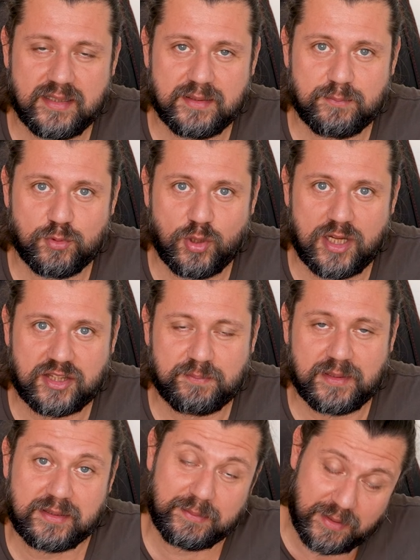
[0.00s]
e, bunu
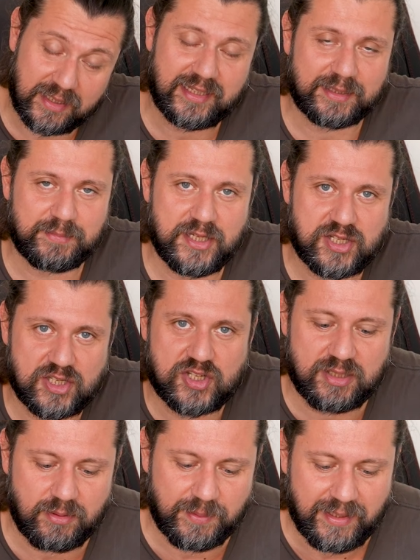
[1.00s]
atma, atlatmaya
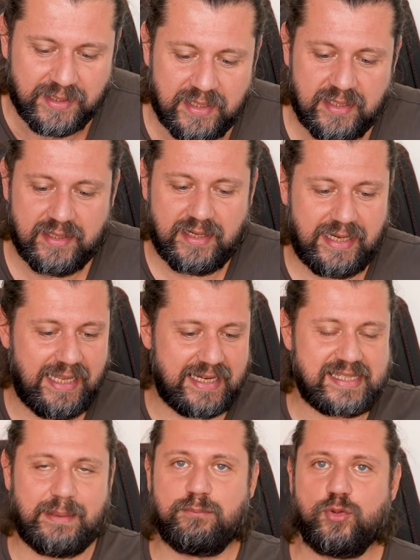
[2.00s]
çalışacağım ama Hani en
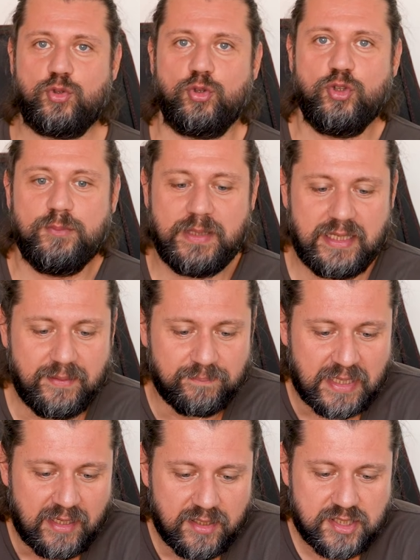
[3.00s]
azından bu konuyu bilin.
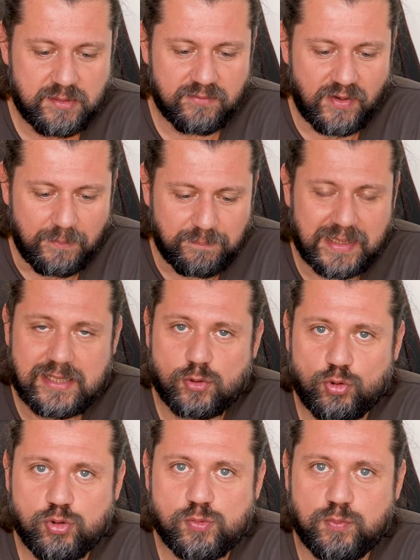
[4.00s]
Şimdi OnePlus
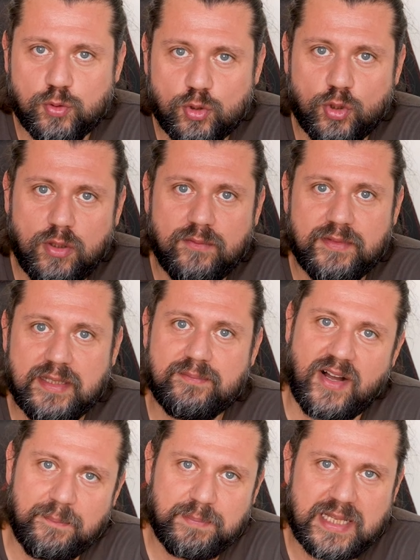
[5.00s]
9 Pro ve
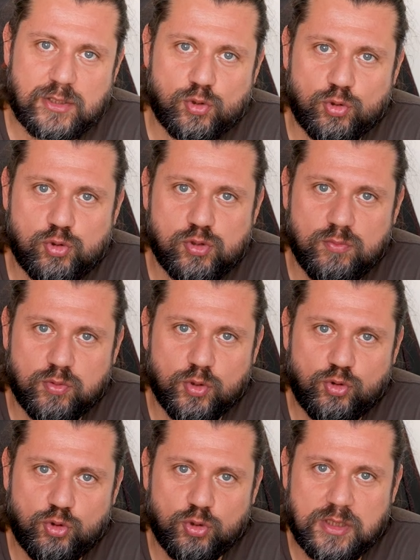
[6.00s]
OnePlus 9'un
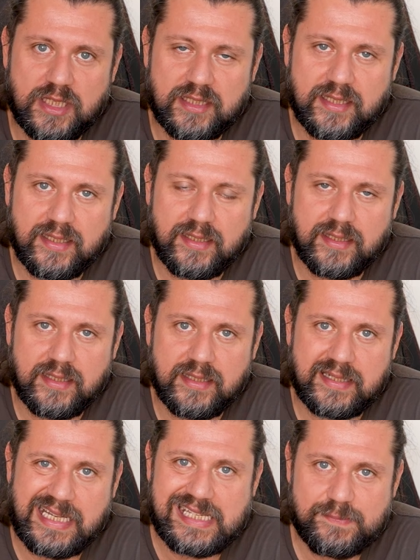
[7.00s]
bugün Türkiye'de
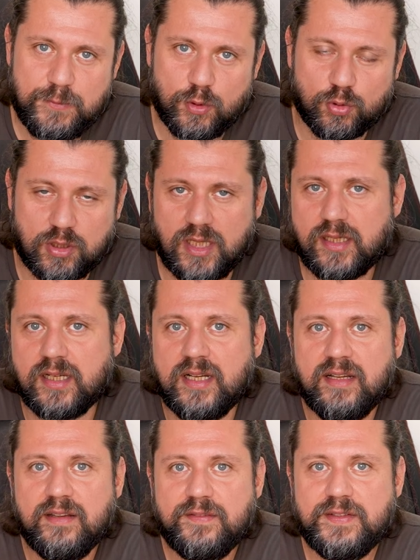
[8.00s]
e, resmi olarak
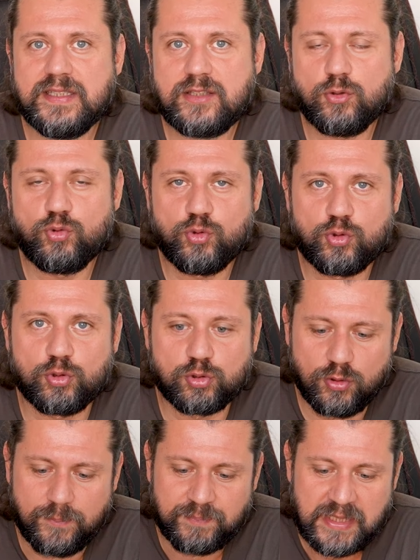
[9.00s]
fiyatı
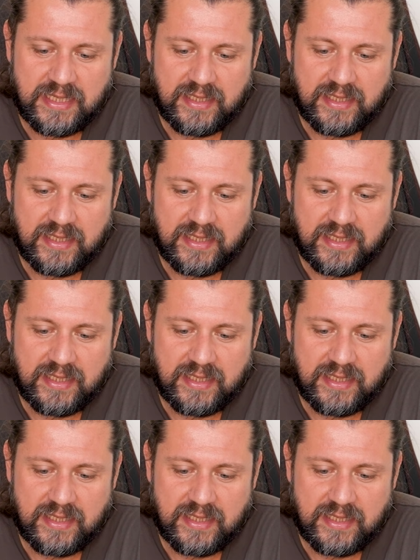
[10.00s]
duyuruldu.